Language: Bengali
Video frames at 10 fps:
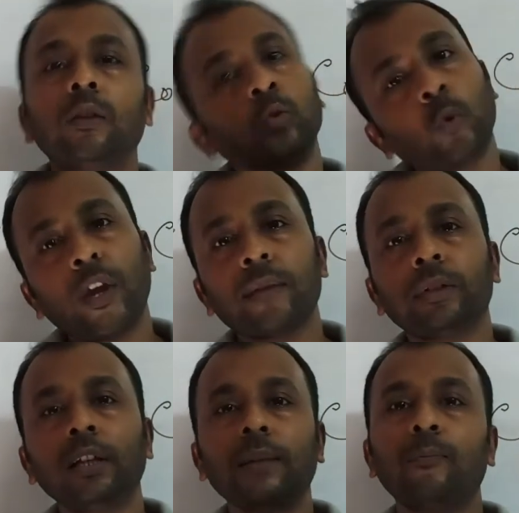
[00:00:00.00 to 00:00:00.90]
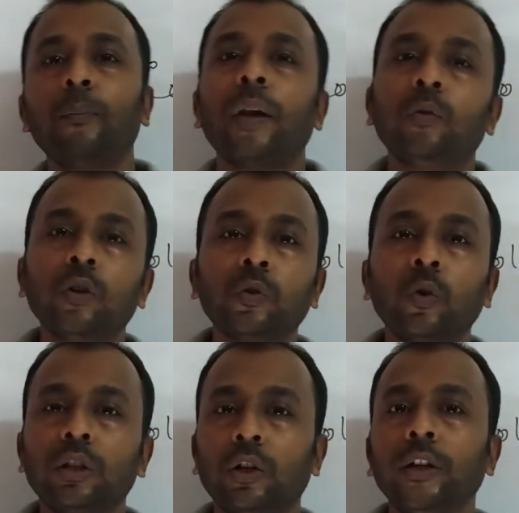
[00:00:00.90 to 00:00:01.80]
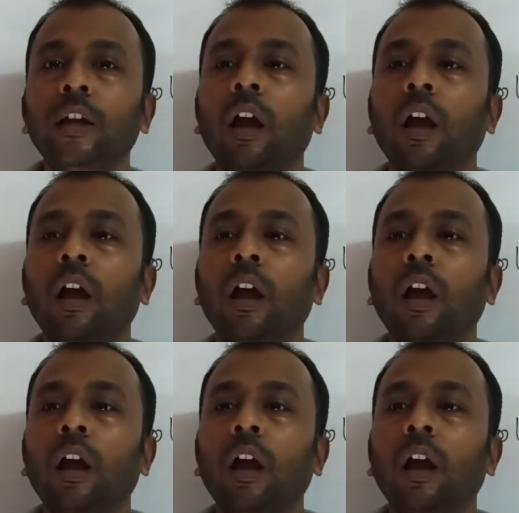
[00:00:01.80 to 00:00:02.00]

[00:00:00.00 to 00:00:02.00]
দুটোকে আমাদেরকে ব্যবহার করতে হয়